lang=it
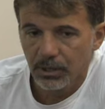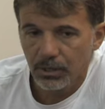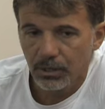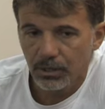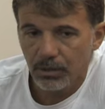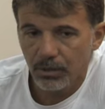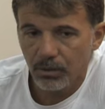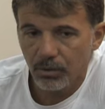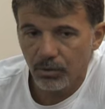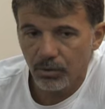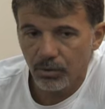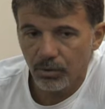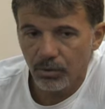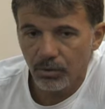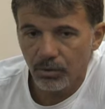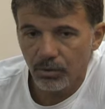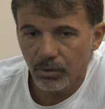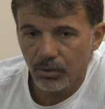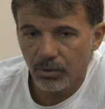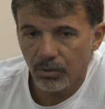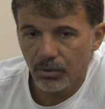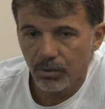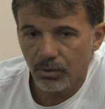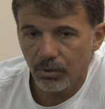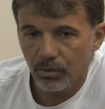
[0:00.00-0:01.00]

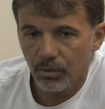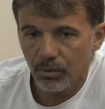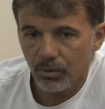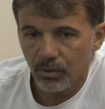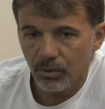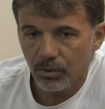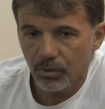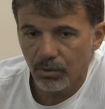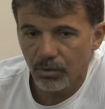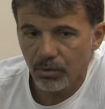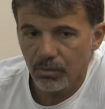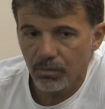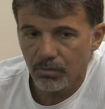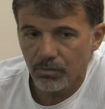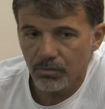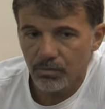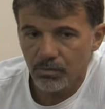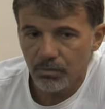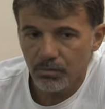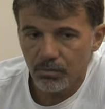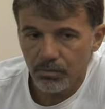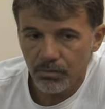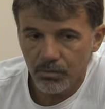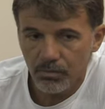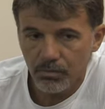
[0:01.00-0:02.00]
loro
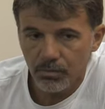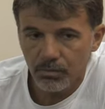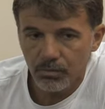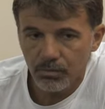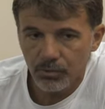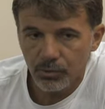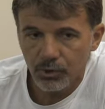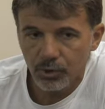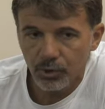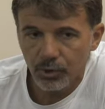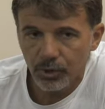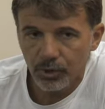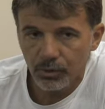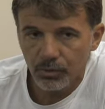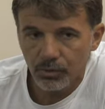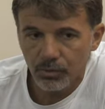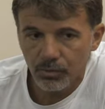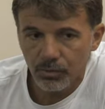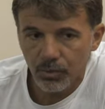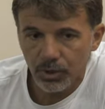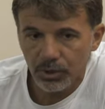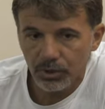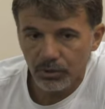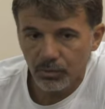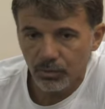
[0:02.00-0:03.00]
mm, giocano un
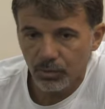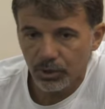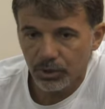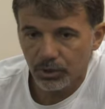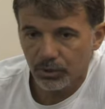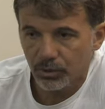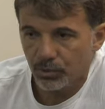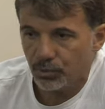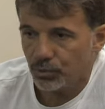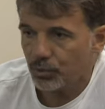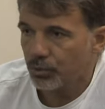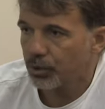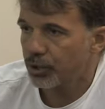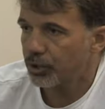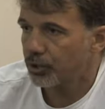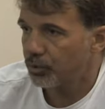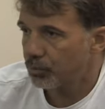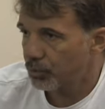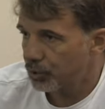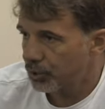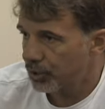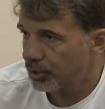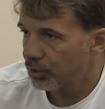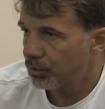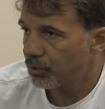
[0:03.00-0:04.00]
4-4-2,
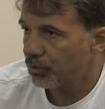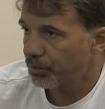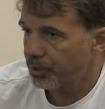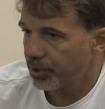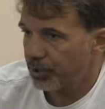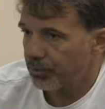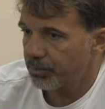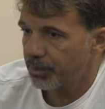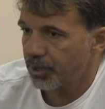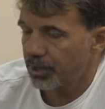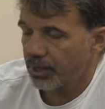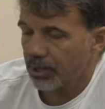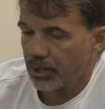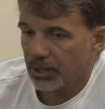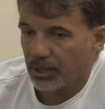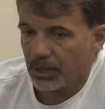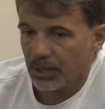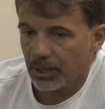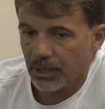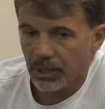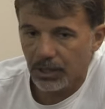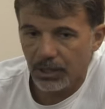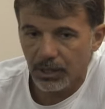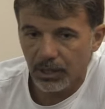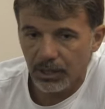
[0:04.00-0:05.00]
come ho detto
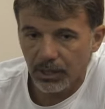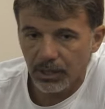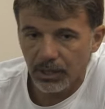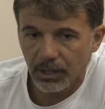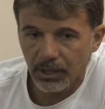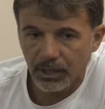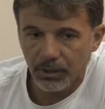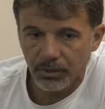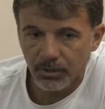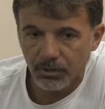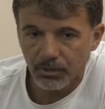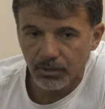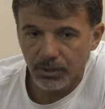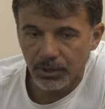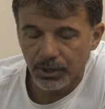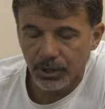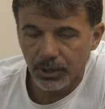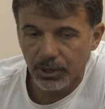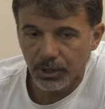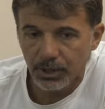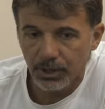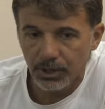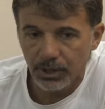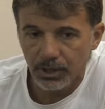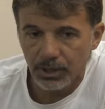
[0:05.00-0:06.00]
prima, con,
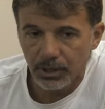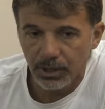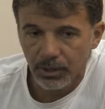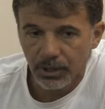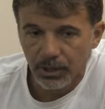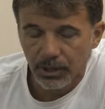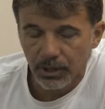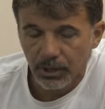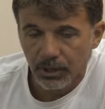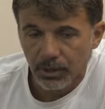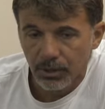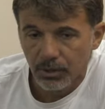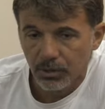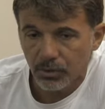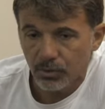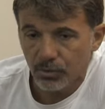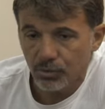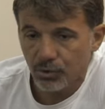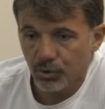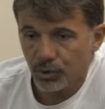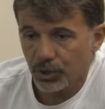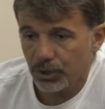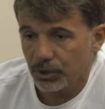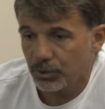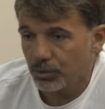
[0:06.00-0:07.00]
eh, con
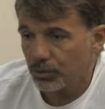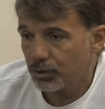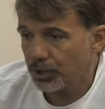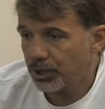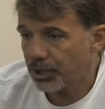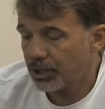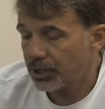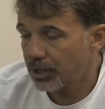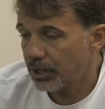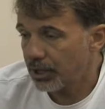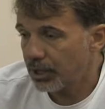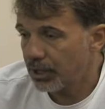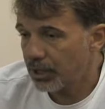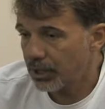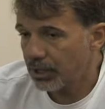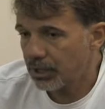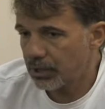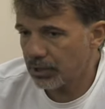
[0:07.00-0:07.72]
giocatori che